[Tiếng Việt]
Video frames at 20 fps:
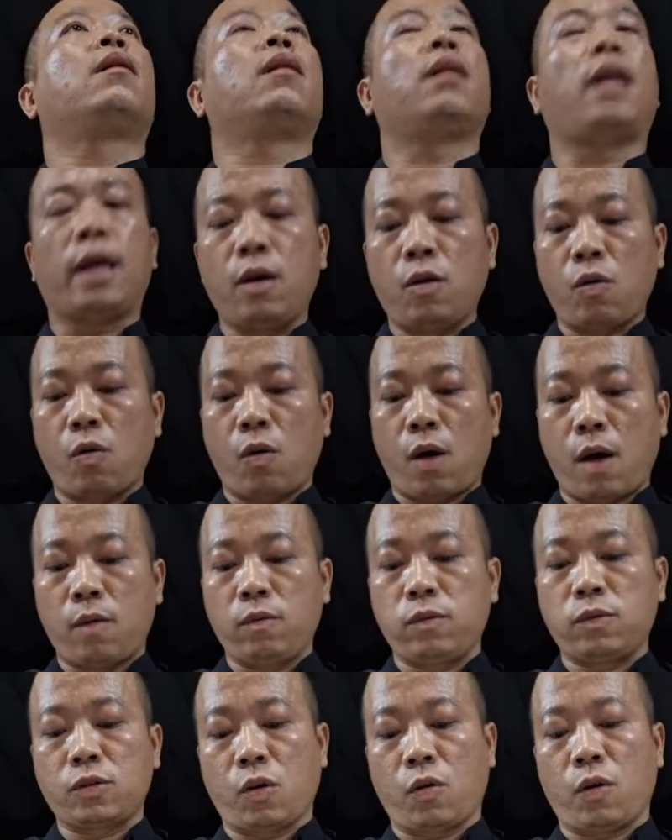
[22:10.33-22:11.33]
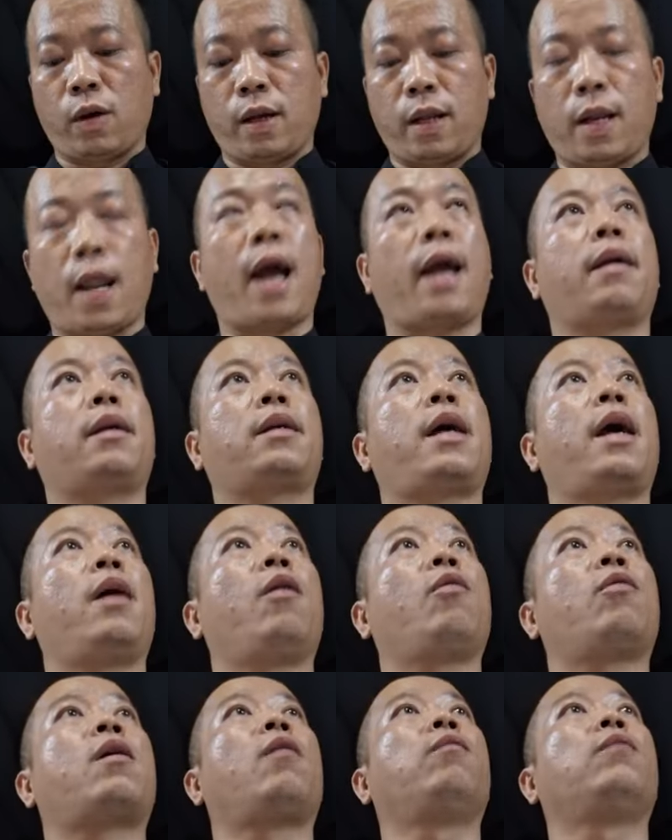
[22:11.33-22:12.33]
lấy của ông rồi lại
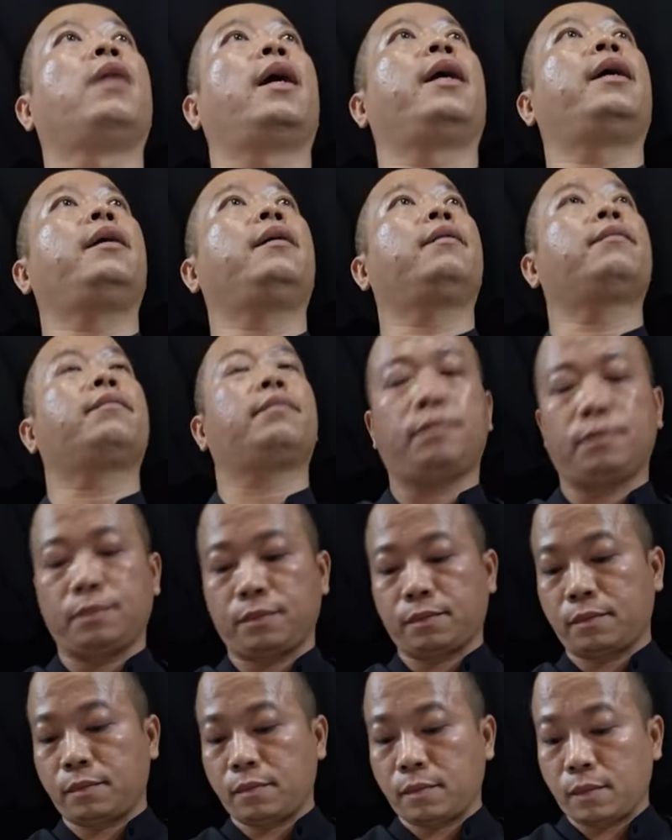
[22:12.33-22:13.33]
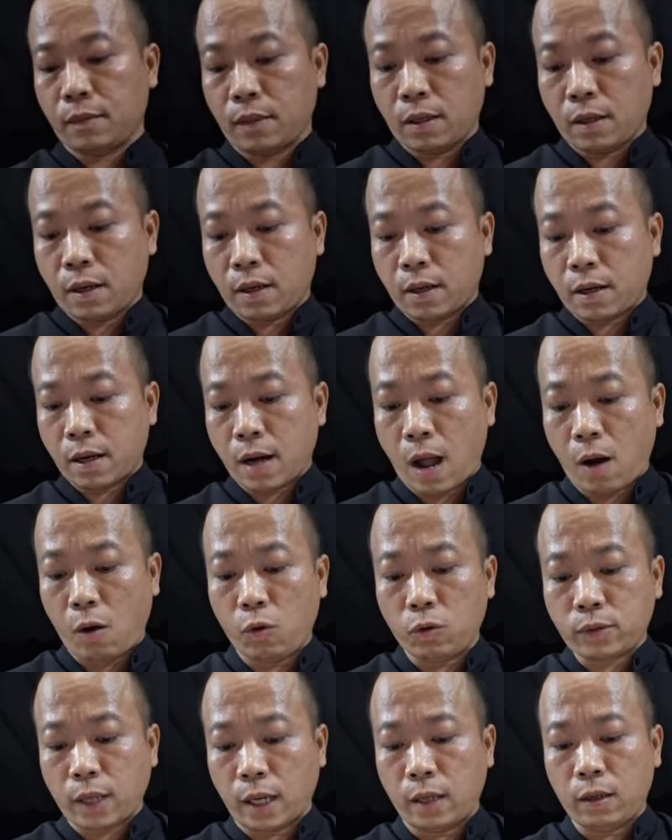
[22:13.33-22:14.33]
kêu không lấy
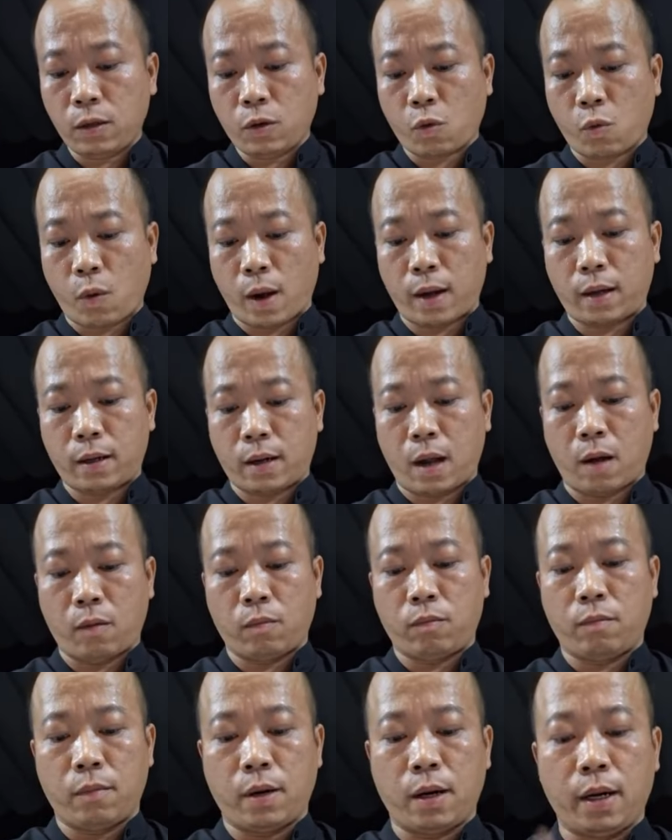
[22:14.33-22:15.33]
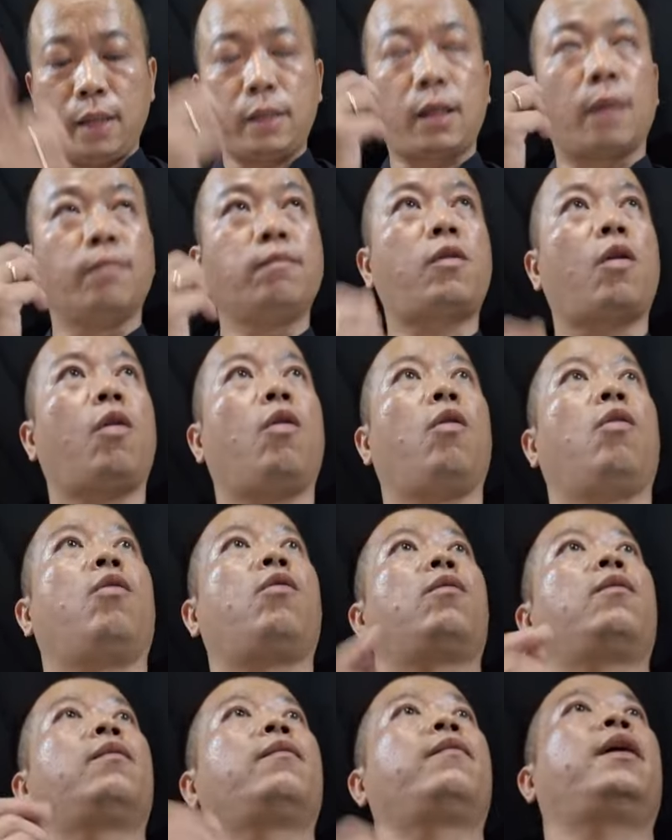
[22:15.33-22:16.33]
đau thân quặn lòng mới thấm cổ
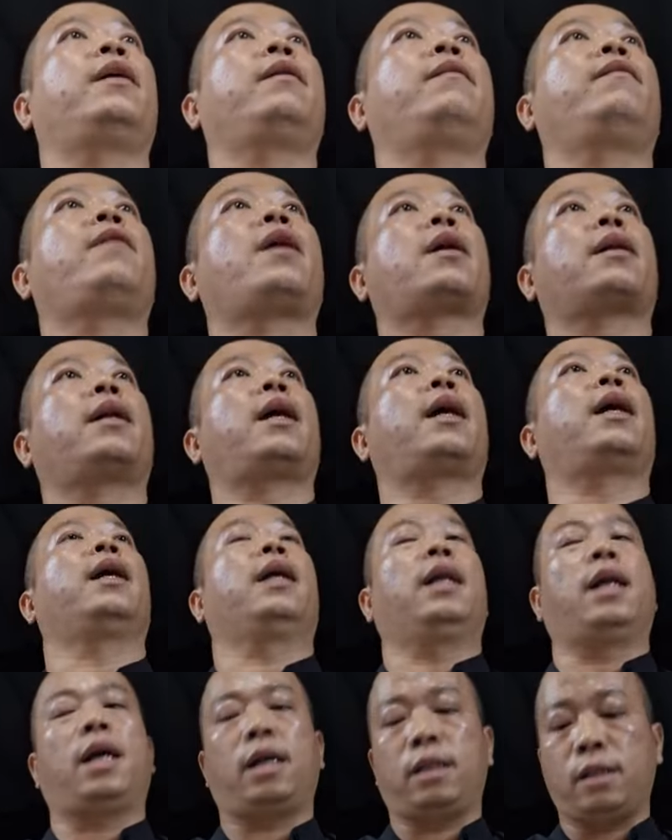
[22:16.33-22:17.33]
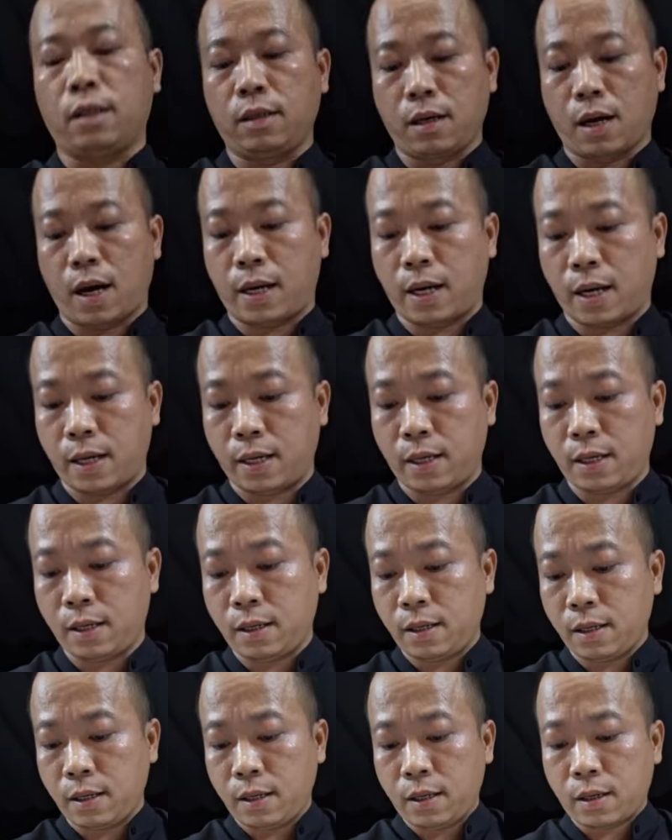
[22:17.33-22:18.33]
nên việc này là những người đấy
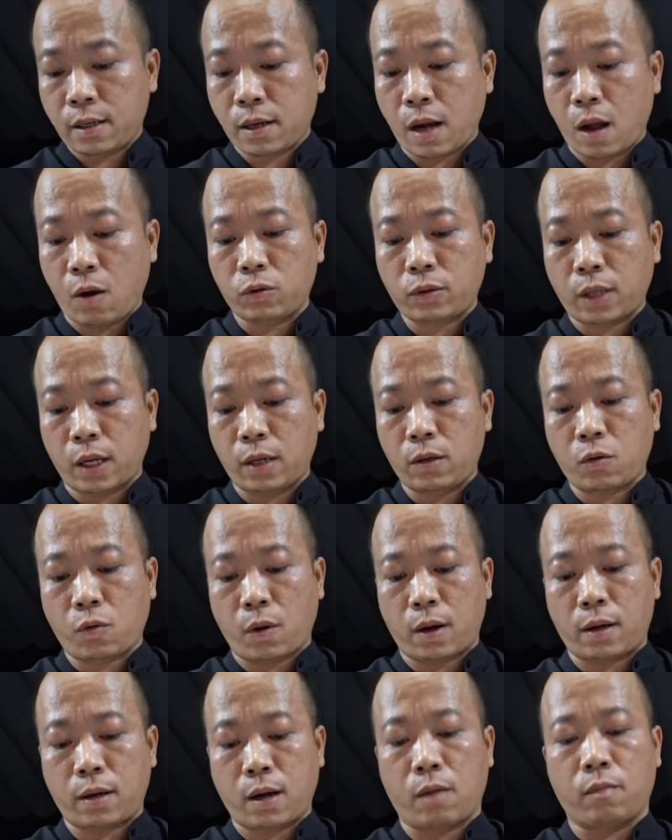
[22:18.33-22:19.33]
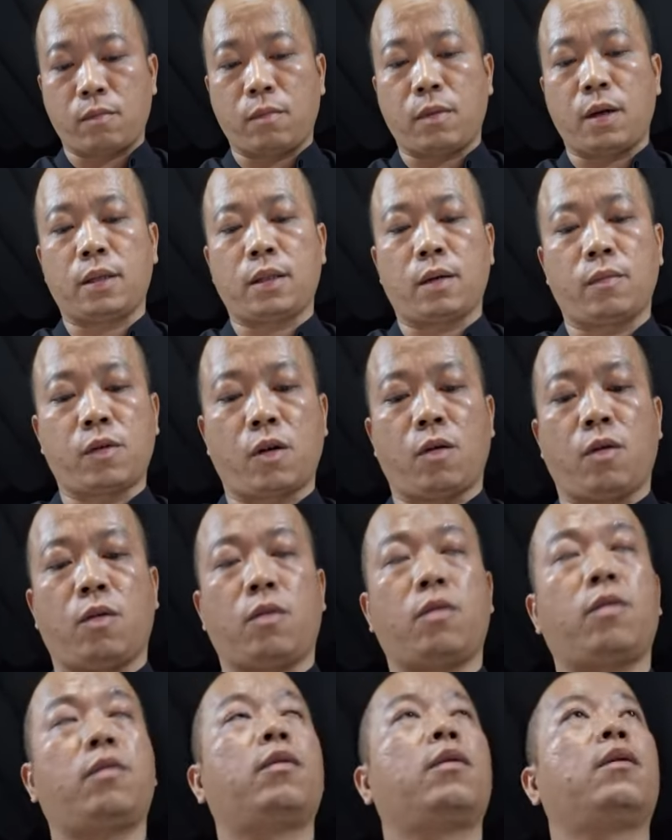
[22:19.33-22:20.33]
đau thân quặn lòng mới thấm
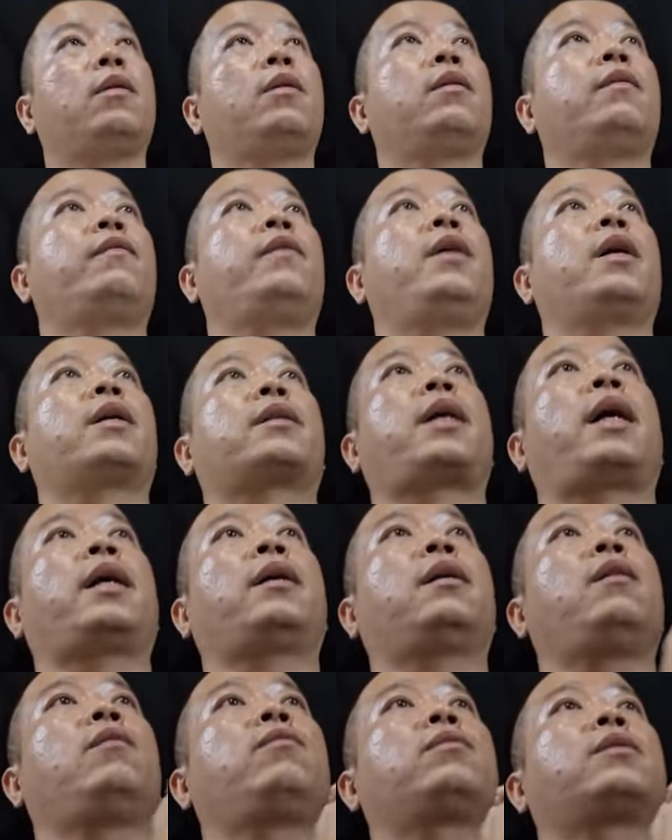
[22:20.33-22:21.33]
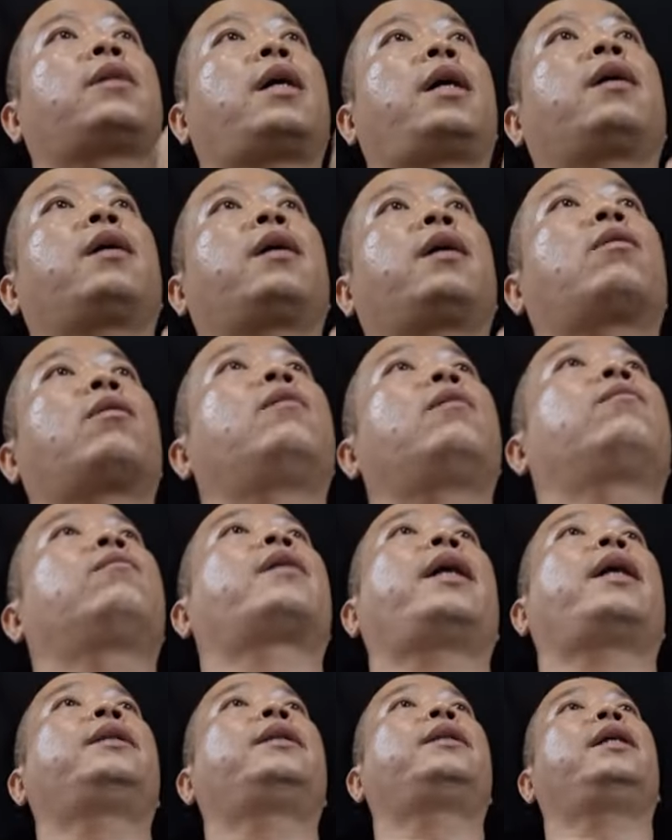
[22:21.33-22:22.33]
cổ việc thánh ông dạy con không
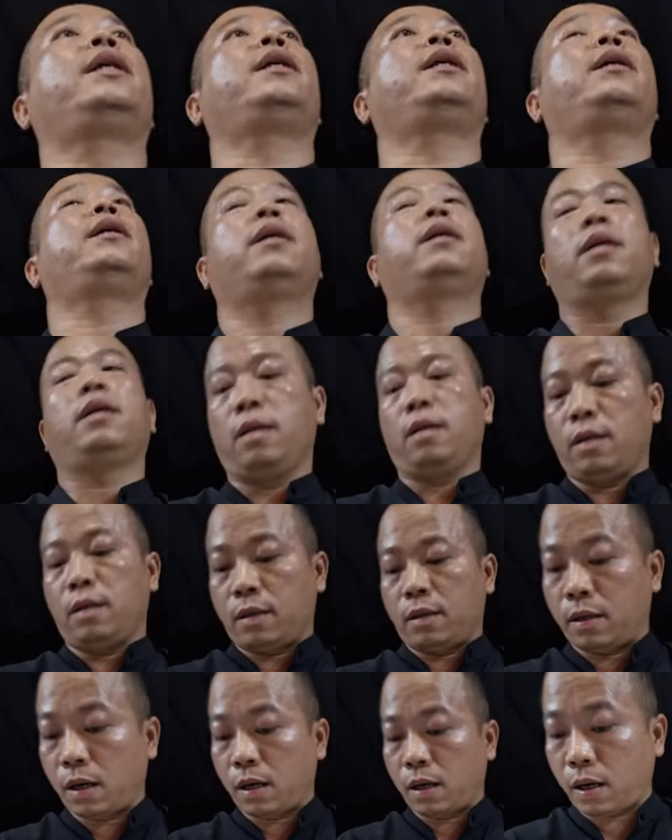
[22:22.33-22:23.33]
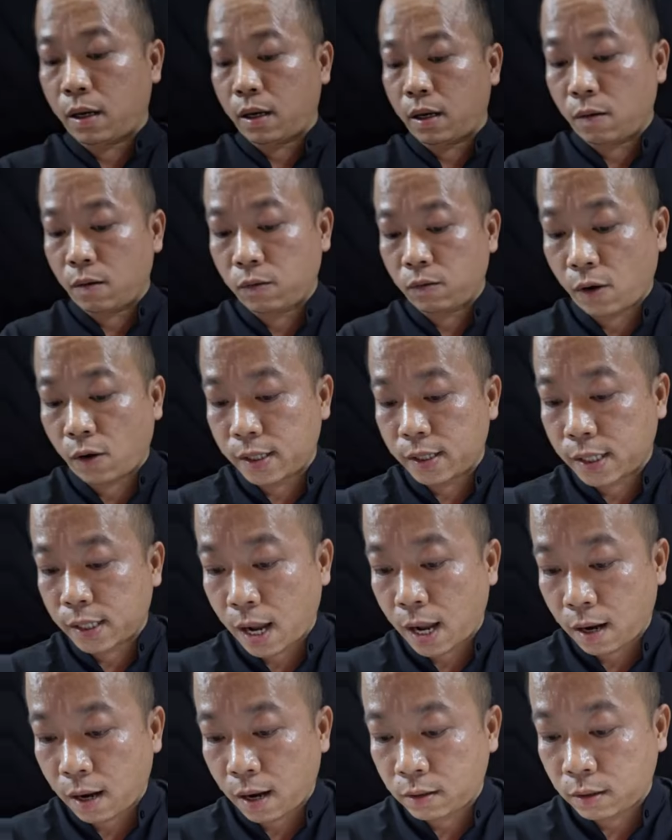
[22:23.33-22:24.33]
cãi chi lời ông nói
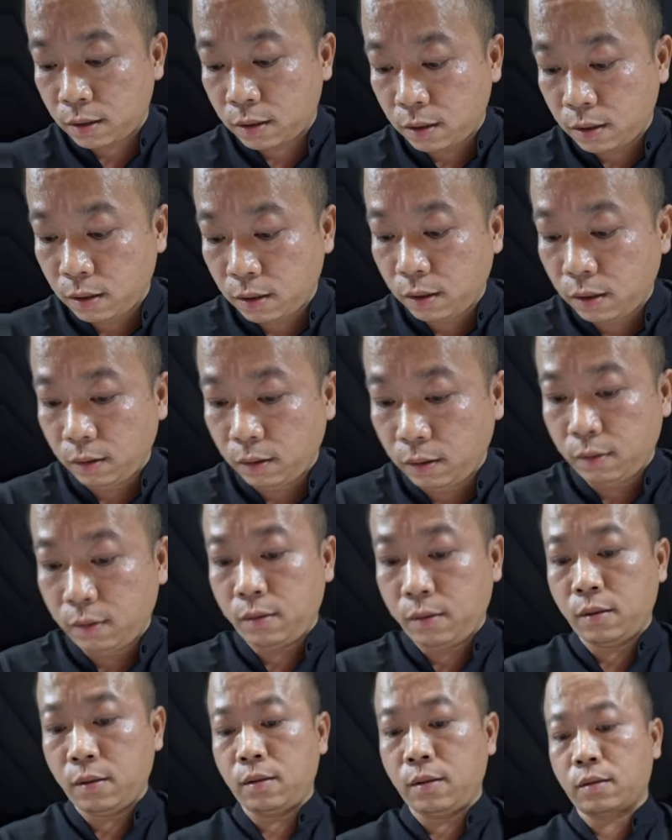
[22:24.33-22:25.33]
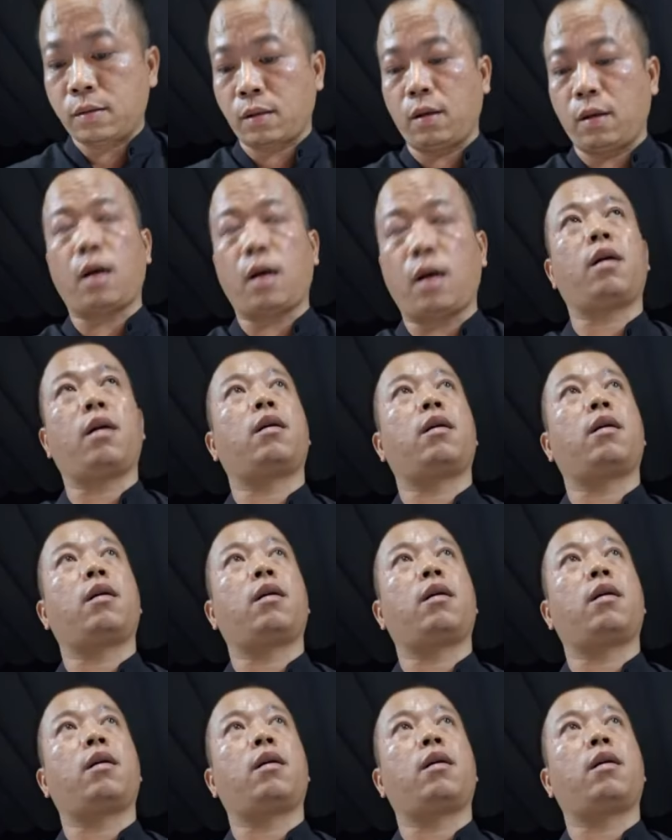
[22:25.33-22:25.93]
ra như tựa